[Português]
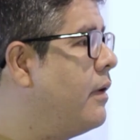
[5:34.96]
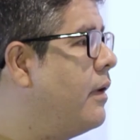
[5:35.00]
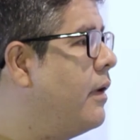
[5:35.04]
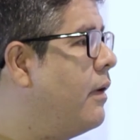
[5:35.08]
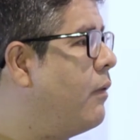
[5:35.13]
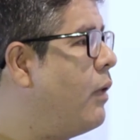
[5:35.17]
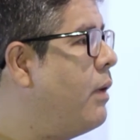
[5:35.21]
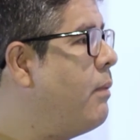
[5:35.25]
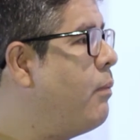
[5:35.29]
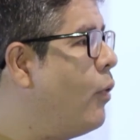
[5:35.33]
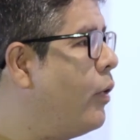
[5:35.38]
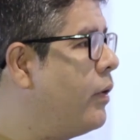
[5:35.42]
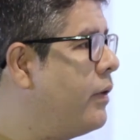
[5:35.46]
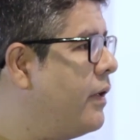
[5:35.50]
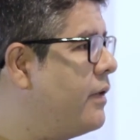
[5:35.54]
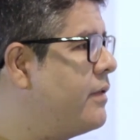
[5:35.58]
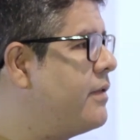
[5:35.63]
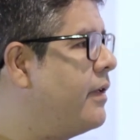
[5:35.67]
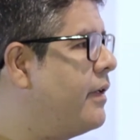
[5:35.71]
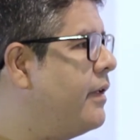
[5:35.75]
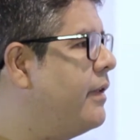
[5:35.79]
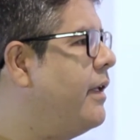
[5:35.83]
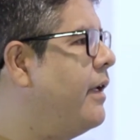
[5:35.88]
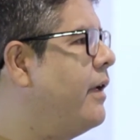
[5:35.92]
Qual a
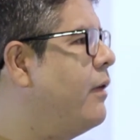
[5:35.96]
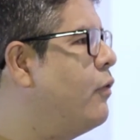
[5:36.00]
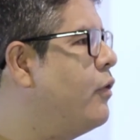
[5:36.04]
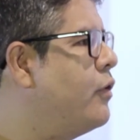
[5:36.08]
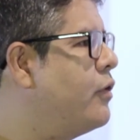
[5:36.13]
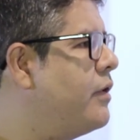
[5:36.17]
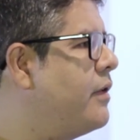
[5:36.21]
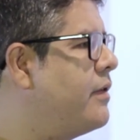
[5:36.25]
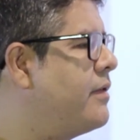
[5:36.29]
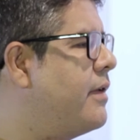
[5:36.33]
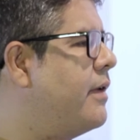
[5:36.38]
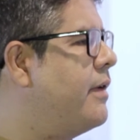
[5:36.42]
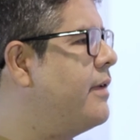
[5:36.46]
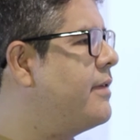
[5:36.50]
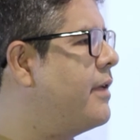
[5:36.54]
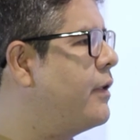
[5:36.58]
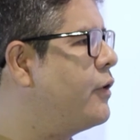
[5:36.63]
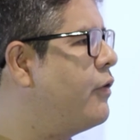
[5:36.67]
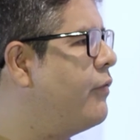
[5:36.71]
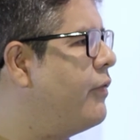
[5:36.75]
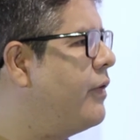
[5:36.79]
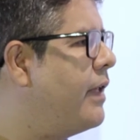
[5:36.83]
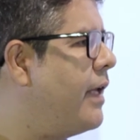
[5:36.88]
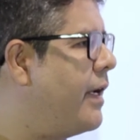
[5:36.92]
importância que tem hoje essa, essa
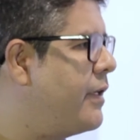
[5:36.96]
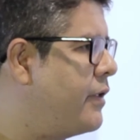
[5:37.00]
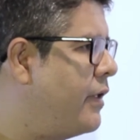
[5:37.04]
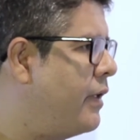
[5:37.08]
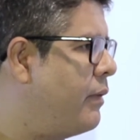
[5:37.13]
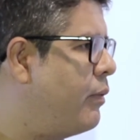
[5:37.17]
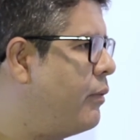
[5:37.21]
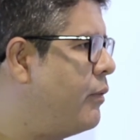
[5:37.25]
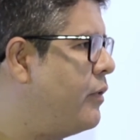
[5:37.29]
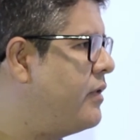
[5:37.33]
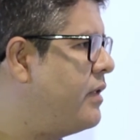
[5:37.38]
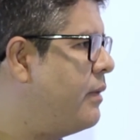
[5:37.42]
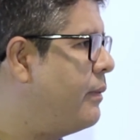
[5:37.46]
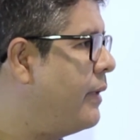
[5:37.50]
atividade no município